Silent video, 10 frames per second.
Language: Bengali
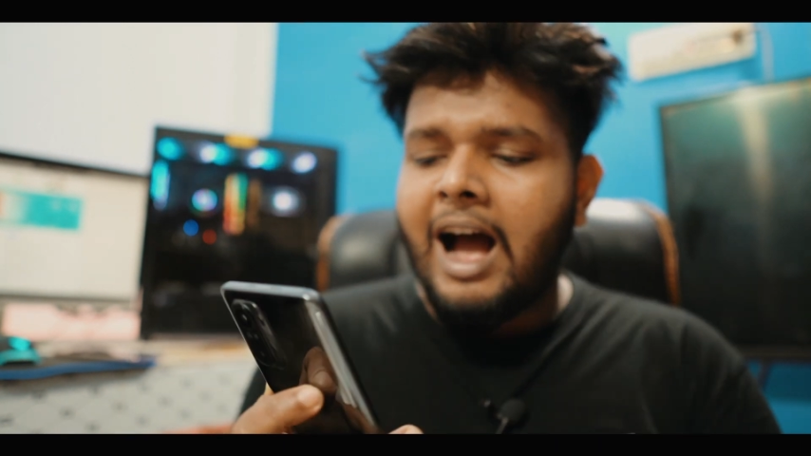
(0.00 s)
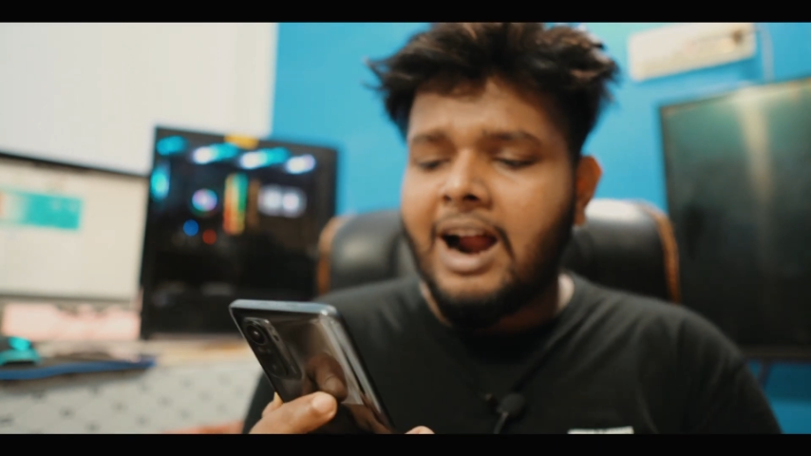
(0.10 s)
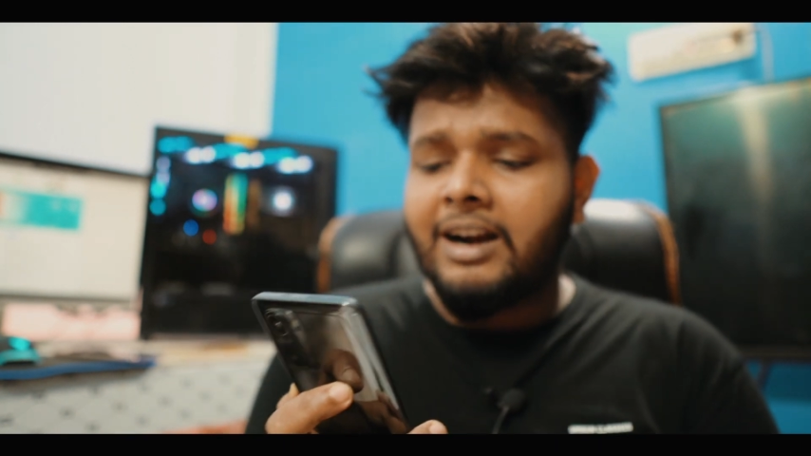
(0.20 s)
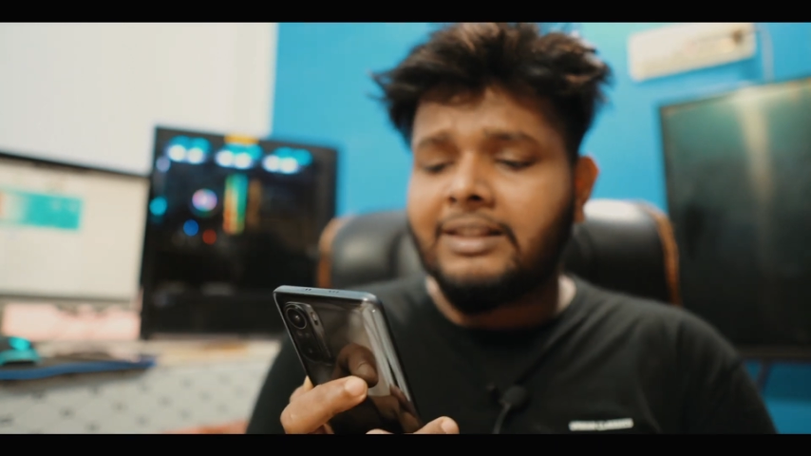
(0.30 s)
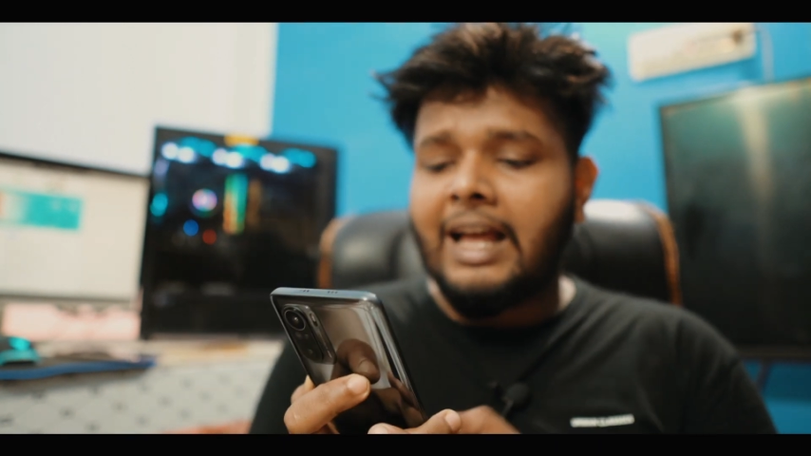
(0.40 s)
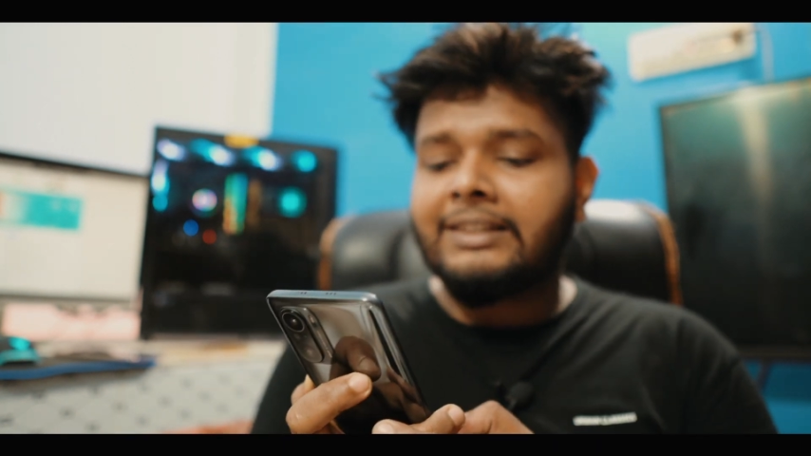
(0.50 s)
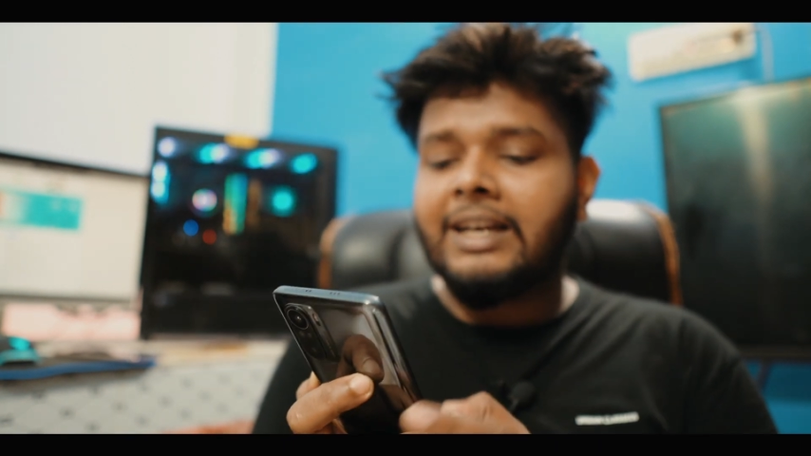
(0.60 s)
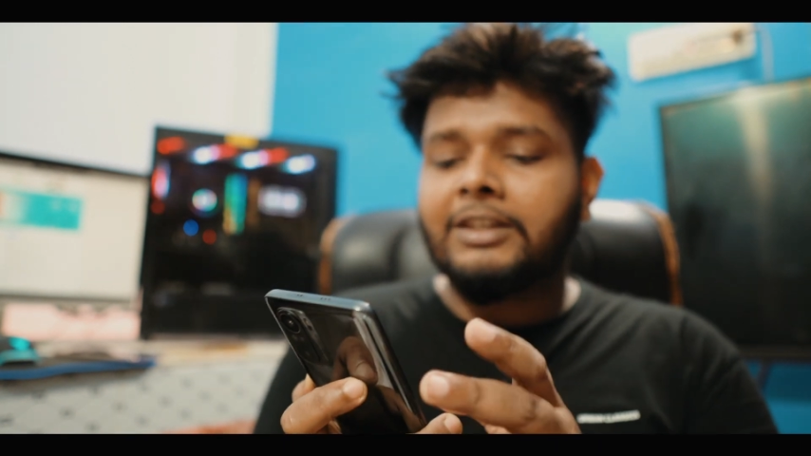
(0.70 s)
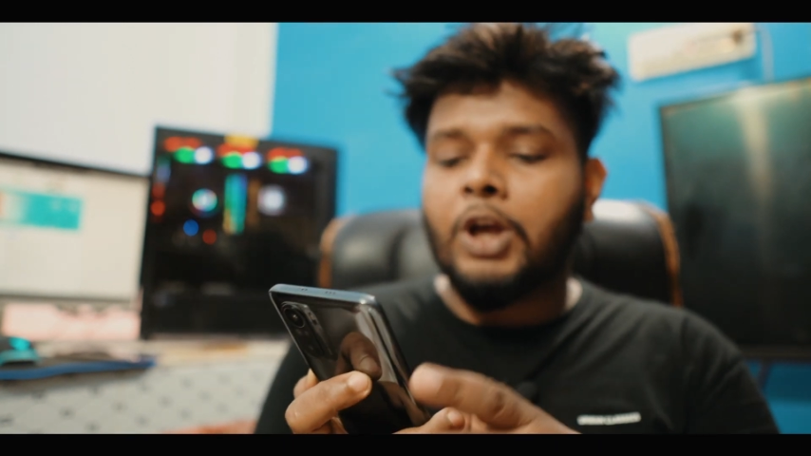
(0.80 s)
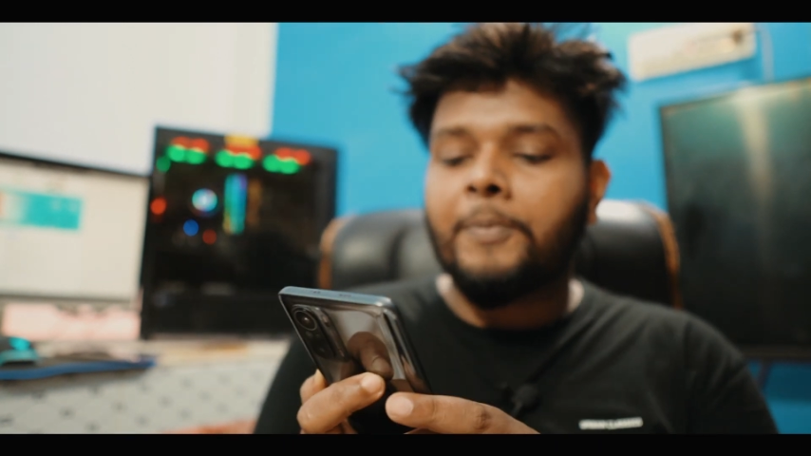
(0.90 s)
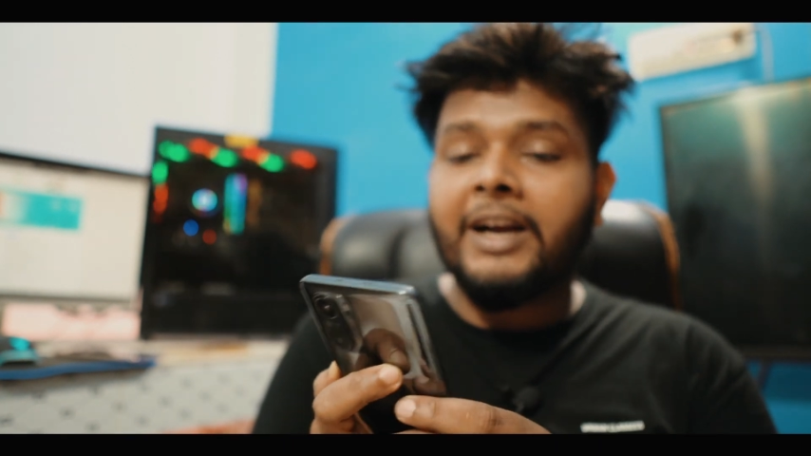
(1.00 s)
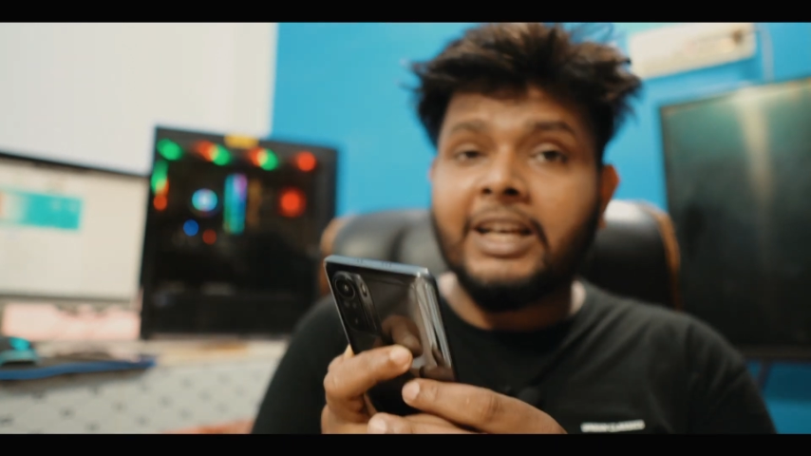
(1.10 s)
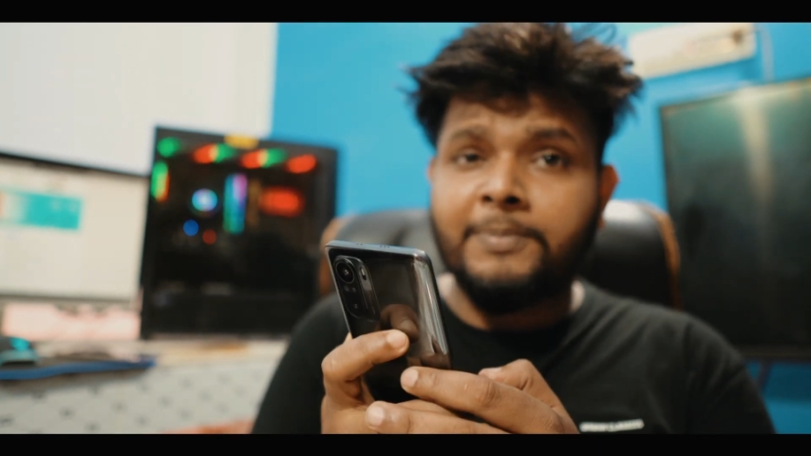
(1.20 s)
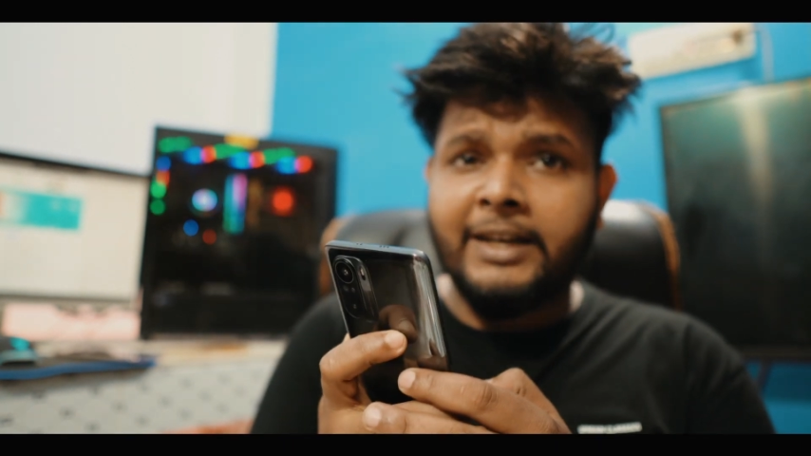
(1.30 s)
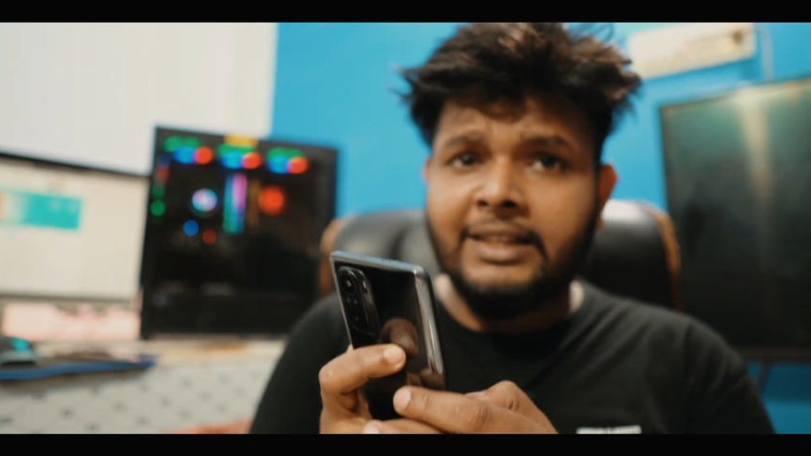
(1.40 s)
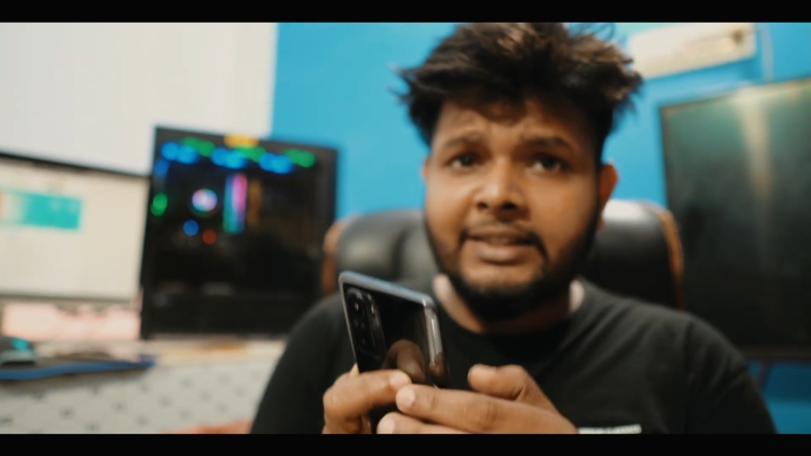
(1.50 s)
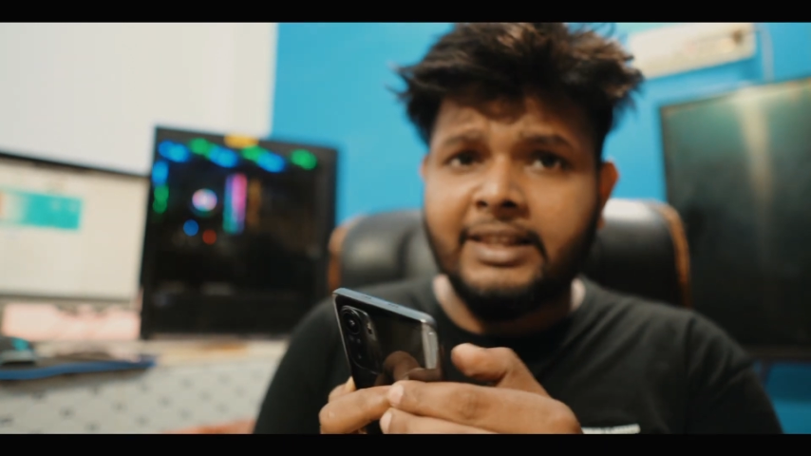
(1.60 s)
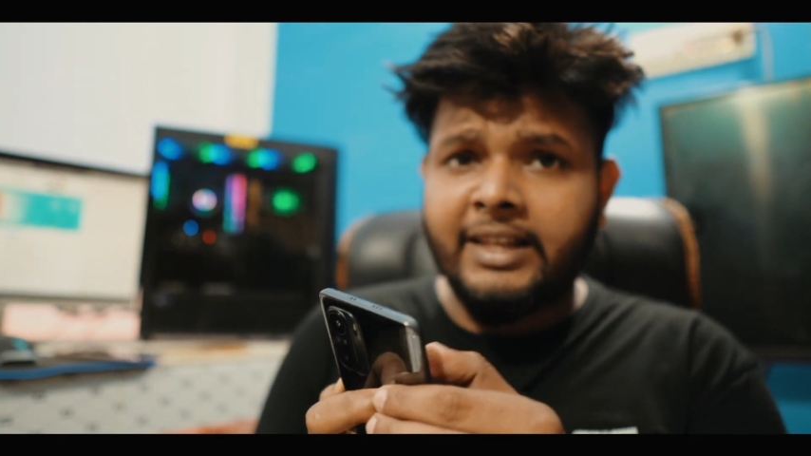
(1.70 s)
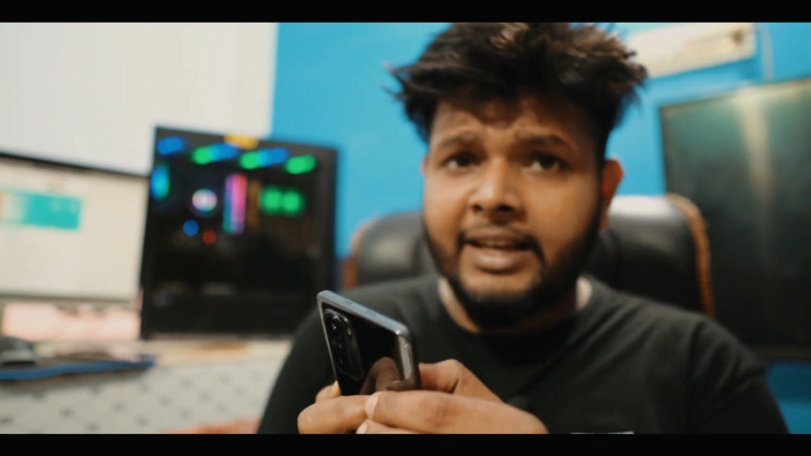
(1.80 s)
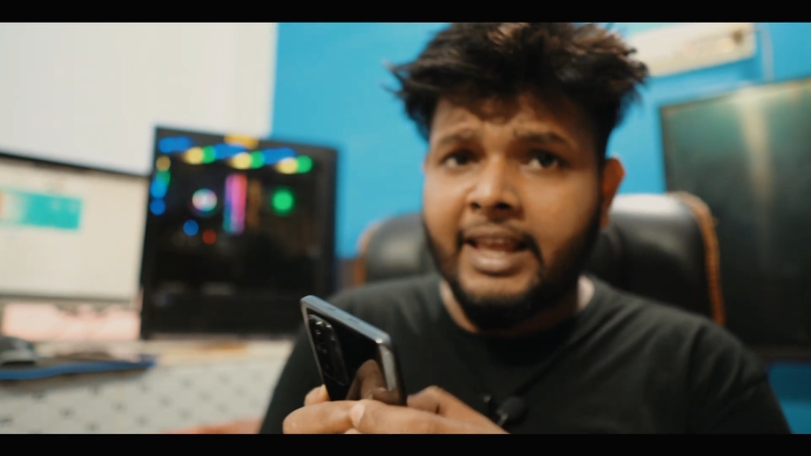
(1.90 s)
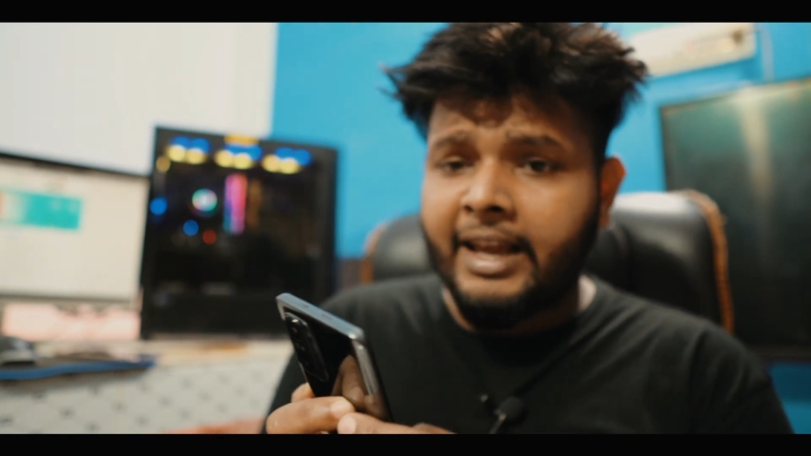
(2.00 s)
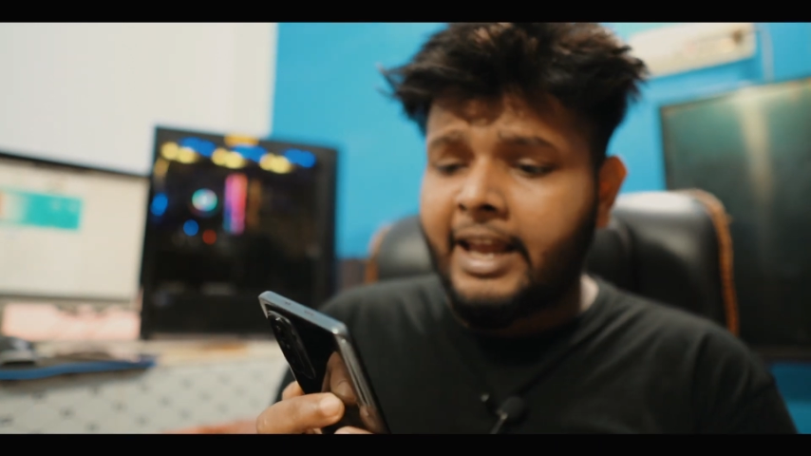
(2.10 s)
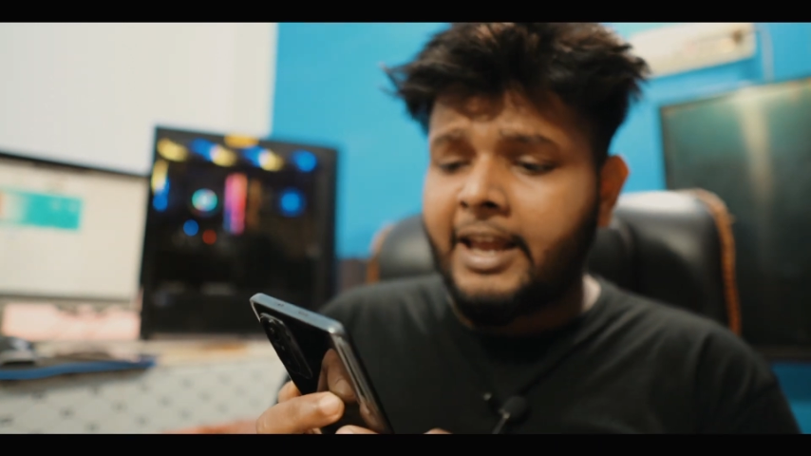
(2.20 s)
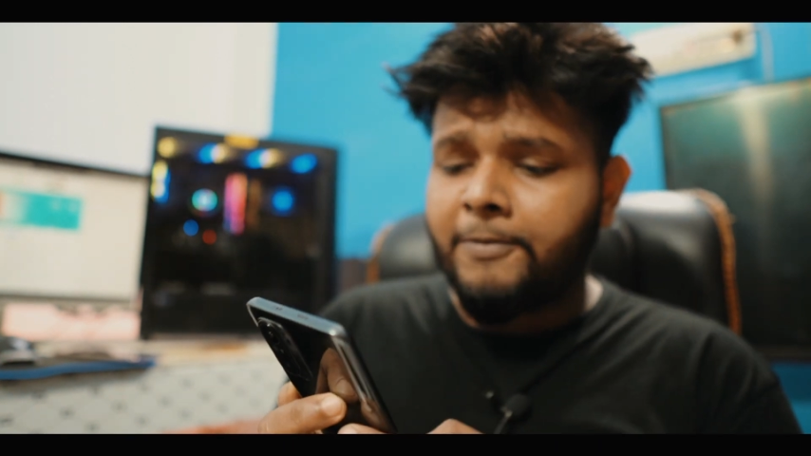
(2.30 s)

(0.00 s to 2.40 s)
আর তাছাড়া সফটওয়্যার এক্সপিরিয়েন্সের দিক থেকে